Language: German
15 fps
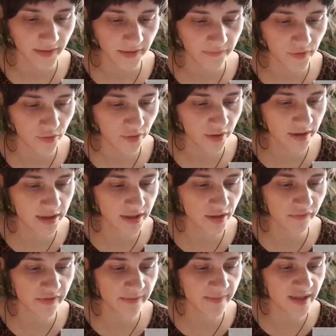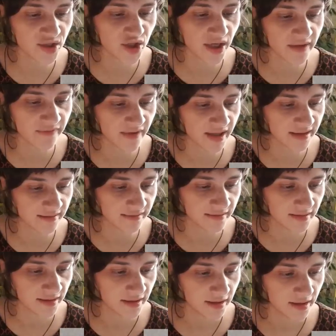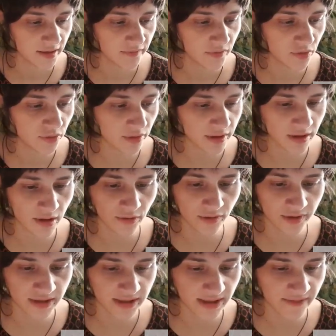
Wir können nicht auf die Menschheit warten. Wir können auch nicht